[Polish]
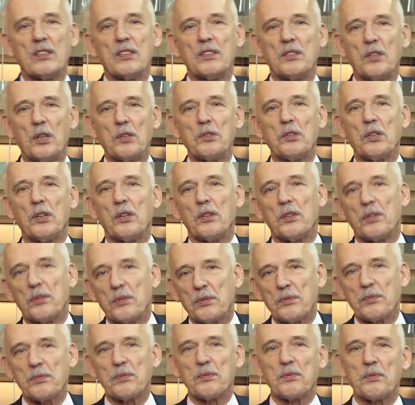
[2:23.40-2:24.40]
no
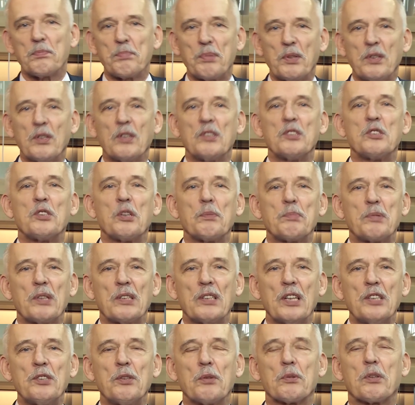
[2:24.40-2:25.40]
to pieniądz się
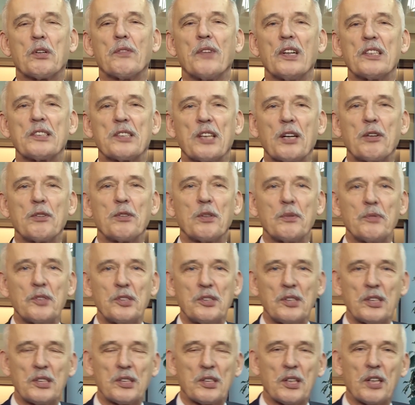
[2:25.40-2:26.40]
przeniesie od Kowalskiego do
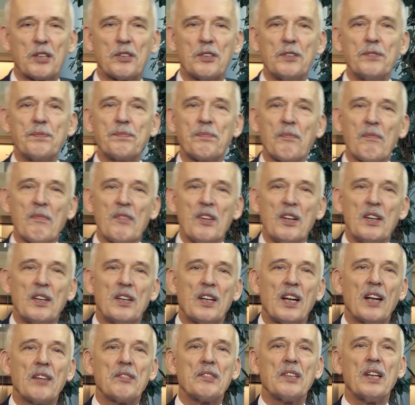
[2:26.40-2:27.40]
Wiśniewskiego,
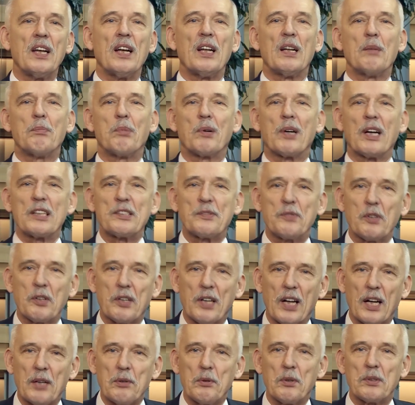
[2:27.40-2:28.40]
prawda? ale bogactwo
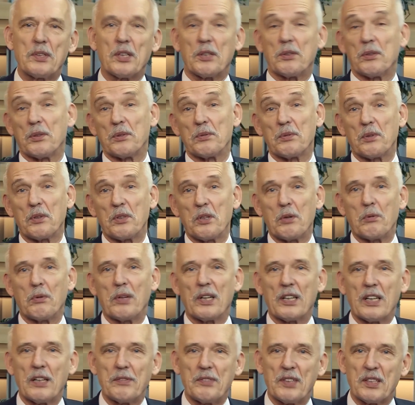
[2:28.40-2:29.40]
kraju od tego nie
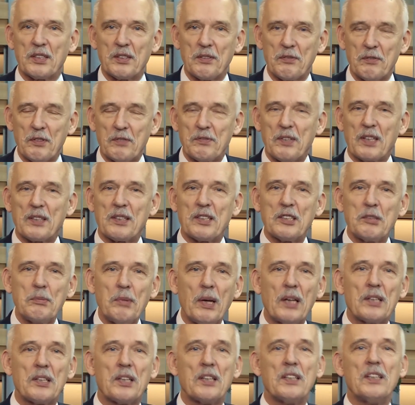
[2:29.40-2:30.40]
ulega wielkiej
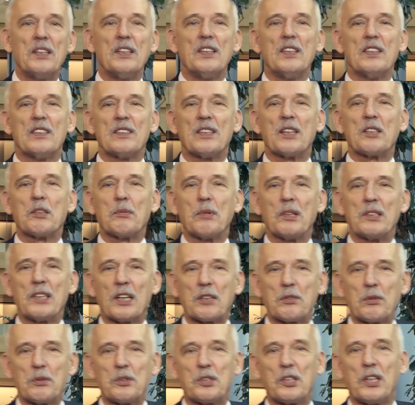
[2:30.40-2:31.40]
zmianie. Natomiast
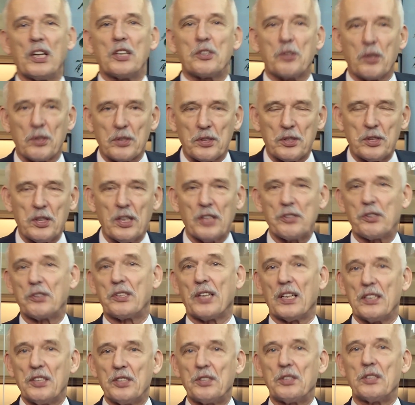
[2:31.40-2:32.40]
jak ktoś źle rządzi, a
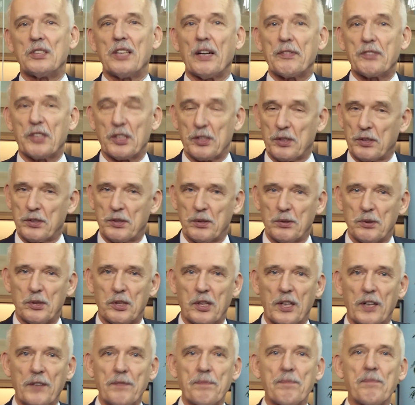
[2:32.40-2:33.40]
socjaliści zawsze rządzą
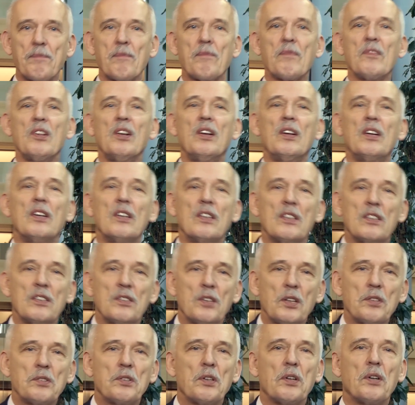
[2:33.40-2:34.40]
źle,
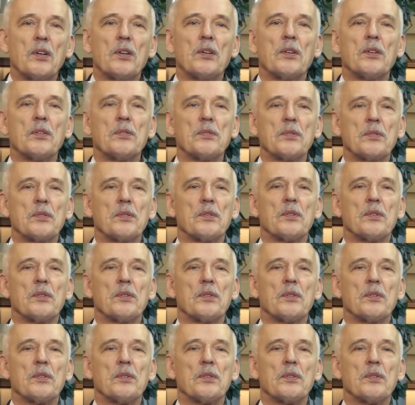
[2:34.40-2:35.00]
no to,